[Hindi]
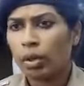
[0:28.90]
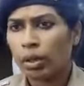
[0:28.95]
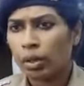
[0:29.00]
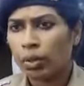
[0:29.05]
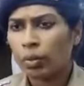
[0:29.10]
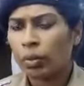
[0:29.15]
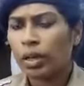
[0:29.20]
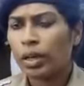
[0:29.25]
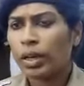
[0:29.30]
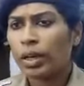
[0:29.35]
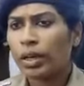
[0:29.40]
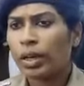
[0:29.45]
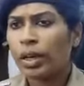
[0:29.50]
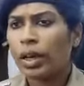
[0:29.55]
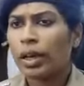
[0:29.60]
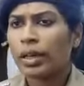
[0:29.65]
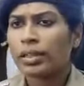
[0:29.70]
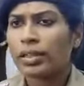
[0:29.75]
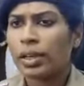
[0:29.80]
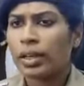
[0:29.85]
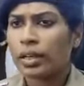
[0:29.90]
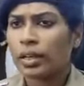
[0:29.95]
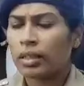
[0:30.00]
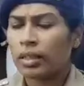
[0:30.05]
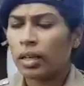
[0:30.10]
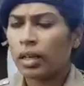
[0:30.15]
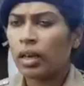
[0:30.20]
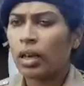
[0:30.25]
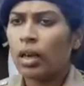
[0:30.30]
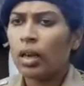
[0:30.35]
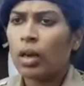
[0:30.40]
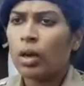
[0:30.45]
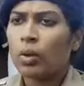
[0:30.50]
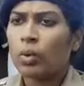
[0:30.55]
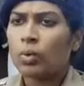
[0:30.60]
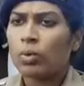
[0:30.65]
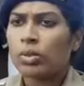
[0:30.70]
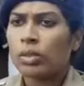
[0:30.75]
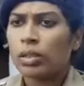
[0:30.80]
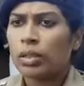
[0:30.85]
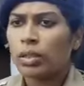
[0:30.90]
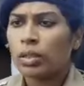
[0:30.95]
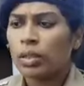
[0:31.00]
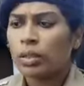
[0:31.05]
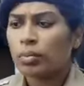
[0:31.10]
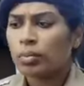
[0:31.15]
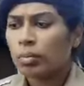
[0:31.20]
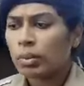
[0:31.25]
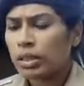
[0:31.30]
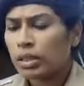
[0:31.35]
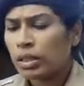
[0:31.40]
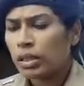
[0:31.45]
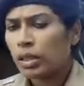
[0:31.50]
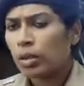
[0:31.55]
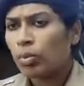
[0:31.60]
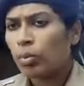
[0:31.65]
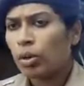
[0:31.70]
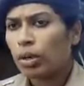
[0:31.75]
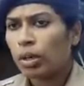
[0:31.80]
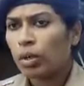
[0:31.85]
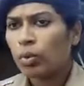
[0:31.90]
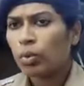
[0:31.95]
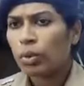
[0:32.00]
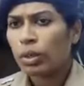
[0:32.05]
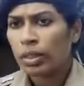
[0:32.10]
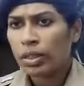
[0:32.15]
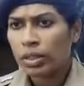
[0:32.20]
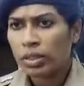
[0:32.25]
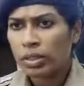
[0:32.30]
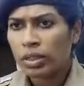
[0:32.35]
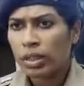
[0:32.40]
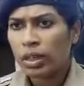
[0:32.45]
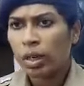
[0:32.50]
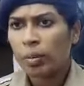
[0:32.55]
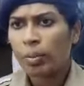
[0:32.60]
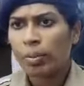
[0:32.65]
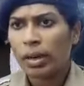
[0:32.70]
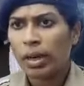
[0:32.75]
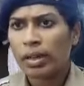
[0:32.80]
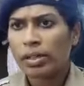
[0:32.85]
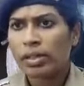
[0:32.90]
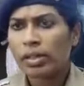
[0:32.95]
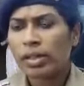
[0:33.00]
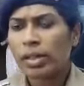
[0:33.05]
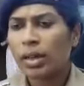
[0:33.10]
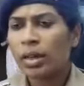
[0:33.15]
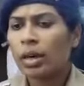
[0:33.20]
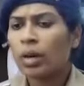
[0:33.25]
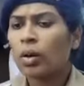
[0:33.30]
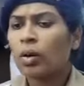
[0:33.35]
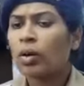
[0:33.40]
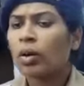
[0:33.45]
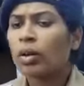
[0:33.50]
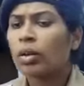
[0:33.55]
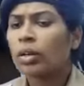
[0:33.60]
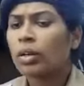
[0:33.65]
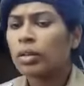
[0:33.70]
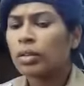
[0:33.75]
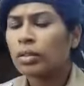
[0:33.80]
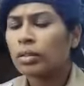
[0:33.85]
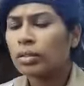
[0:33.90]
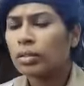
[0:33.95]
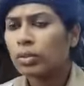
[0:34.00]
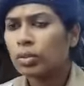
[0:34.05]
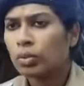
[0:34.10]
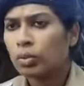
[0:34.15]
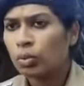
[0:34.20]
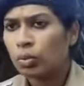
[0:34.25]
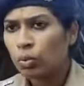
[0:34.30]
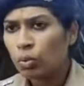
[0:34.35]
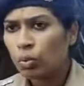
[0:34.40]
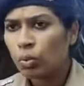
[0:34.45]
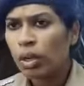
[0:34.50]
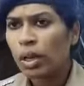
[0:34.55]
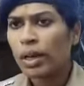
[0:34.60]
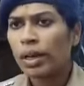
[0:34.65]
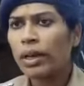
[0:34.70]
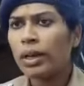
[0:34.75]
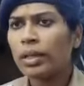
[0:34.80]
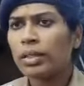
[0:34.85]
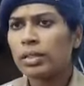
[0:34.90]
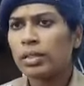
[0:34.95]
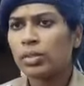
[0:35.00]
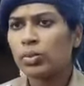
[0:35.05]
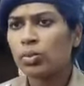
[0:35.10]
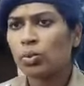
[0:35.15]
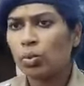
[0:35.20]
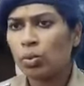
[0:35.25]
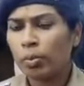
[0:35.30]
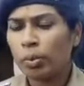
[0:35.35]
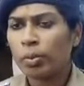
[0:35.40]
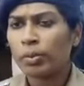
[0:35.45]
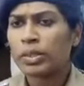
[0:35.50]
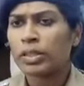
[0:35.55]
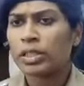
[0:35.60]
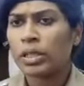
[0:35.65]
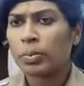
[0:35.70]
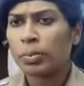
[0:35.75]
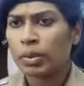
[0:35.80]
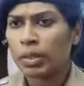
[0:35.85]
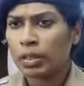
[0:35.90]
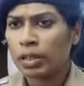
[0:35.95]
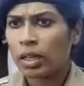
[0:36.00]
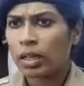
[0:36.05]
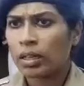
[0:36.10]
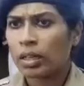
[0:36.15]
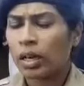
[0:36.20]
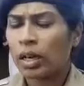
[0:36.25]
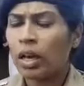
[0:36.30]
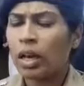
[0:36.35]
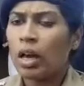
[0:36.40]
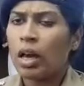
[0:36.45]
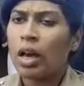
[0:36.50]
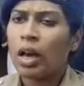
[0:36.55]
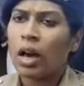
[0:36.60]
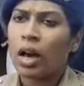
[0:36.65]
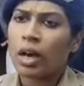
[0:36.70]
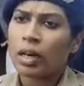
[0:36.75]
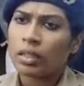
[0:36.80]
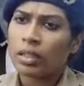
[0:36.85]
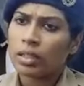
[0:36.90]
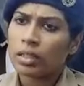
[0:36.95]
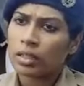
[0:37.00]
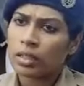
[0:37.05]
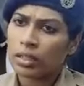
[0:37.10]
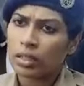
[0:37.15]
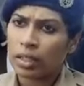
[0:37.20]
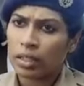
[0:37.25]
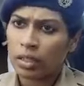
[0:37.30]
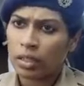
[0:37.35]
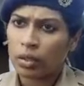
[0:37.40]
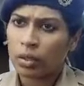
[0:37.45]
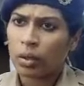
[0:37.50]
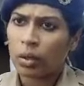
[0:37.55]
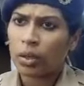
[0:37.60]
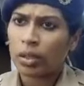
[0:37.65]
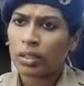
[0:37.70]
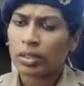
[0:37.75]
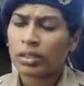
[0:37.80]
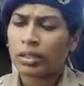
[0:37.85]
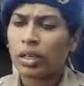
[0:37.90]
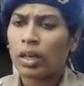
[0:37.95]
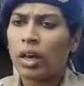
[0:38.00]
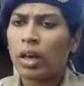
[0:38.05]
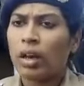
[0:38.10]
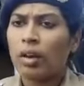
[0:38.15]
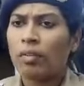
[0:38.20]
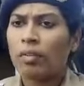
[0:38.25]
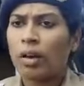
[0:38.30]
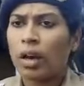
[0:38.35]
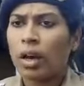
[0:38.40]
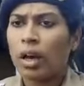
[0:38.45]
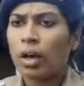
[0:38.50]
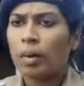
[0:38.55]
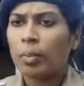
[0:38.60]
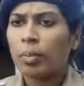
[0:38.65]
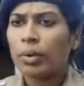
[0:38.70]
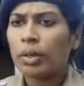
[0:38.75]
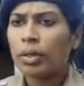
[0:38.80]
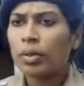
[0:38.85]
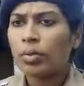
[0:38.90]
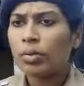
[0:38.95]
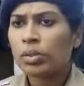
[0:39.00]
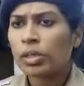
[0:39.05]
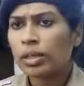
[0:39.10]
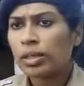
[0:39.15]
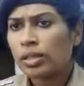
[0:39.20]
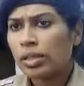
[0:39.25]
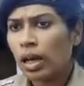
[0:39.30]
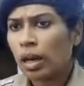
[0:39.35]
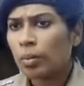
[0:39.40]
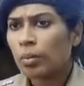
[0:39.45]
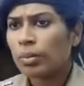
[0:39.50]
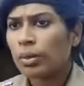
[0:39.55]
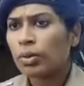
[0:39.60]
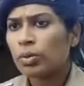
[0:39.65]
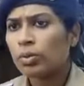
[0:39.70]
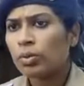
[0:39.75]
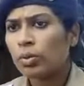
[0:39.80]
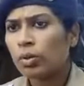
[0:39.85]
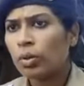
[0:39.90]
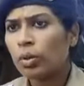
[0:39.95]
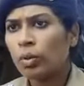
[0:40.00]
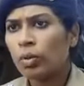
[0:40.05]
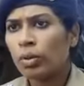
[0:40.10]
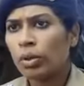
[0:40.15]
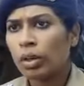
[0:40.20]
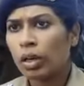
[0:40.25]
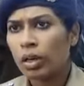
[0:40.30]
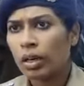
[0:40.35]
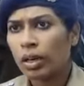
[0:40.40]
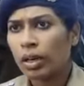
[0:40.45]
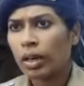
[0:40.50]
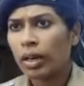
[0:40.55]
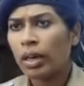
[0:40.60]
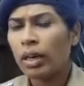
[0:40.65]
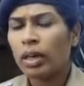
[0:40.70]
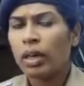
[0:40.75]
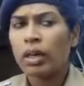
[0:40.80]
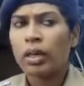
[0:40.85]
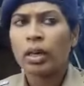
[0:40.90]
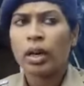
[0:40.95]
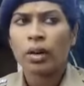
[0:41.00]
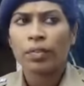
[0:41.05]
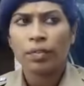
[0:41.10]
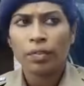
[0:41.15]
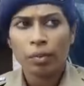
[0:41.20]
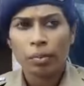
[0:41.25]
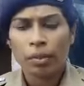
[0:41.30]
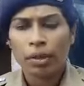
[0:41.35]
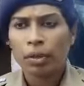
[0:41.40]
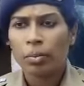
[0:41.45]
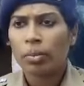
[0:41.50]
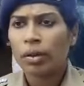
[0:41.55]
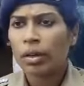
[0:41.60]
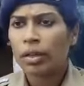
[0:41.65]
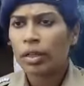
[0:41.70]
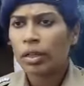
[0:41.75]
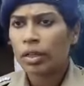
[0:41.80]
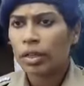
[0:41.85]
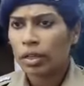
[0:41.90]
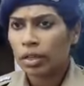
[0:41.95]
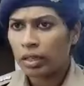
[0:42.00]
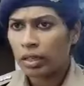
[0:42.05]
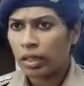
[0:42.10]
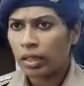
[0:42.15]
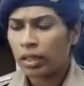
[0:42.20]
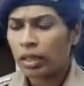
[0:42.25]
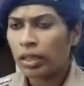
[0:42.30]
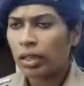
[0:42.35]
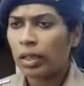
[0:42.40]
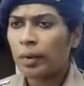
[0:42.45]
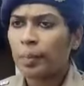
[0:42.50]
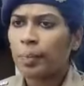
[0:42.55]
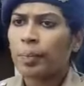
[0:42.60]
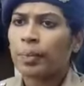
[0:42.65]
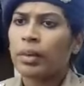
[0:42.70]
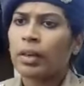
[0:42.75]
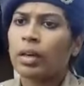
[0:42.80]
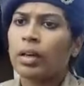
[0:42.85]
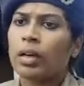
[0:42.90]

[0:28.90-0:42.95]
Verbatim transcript: बॉडी को लेके आया जा रहा था उससे बच्चे की बॉडी को खींचने का प्रयास किया और जो स्कूल है जिस स्कूल में बच्चा पढ़ता था आदर्श इंटर कॉलेज वहाँ पर उसके सामने उसको रख के काफ़ी भीड़ भाड़ इकट्ठी की